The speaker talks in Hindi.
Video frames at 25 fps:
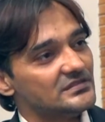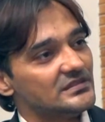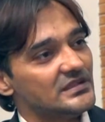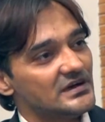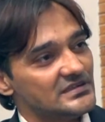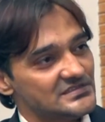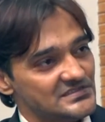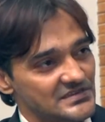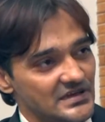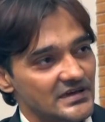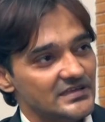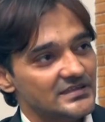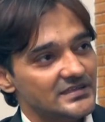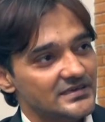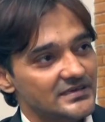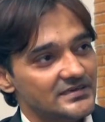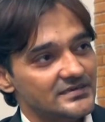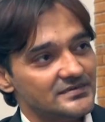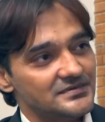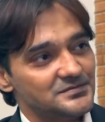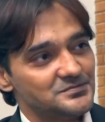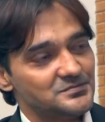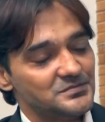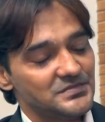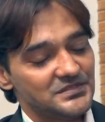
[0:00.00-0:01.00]
लाचार है
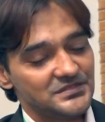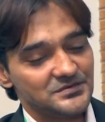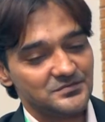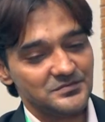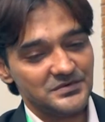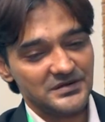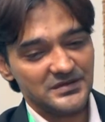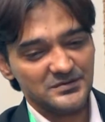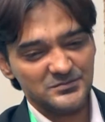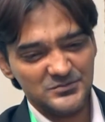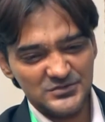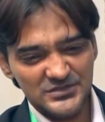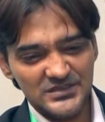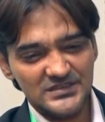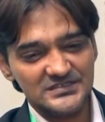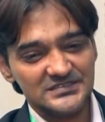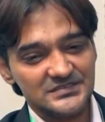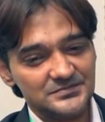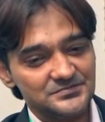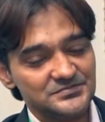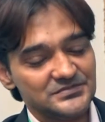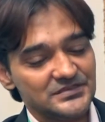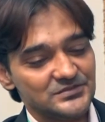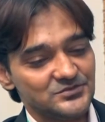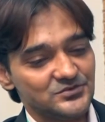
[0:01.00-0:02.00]
मतलब बड़ा मुझे
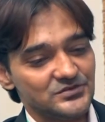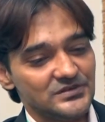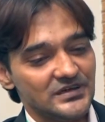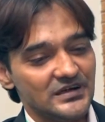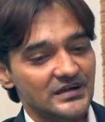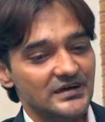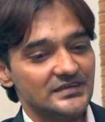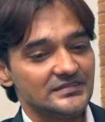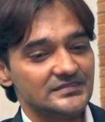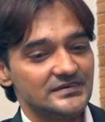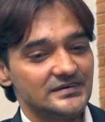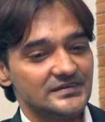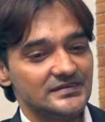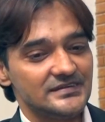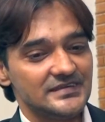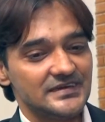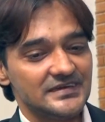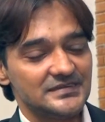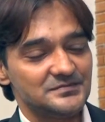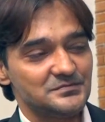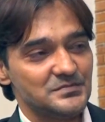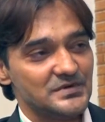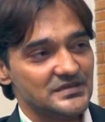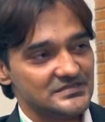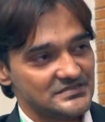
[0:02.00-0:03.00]
अजीब सा तो लगा था
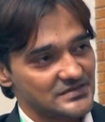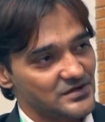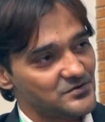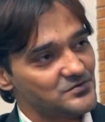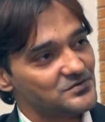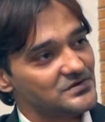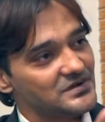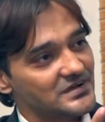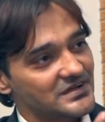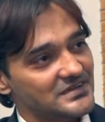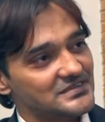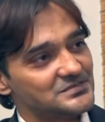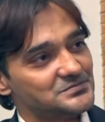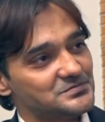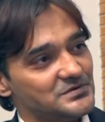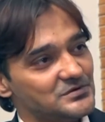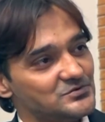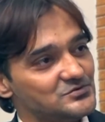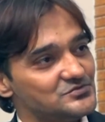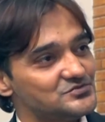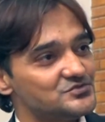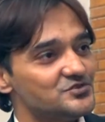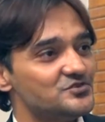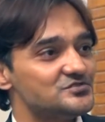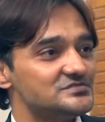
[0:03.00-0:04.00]
लेकिन मैं चाहूँगा कि इस पर
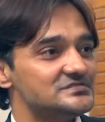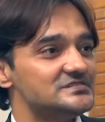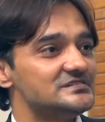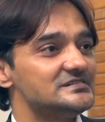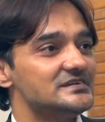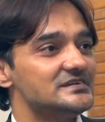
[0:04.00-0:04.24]
कुछ रोशनी